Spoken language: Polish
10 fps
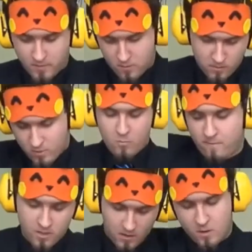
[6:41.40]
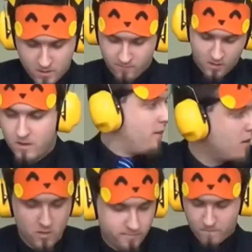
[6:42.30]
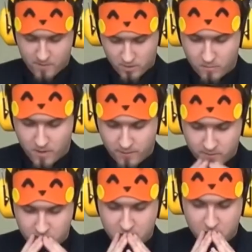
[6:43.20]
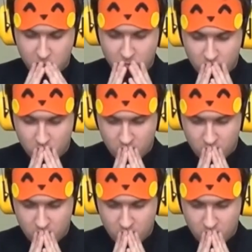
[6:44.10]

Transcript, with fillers: samego klucza, ale później już mamy, e,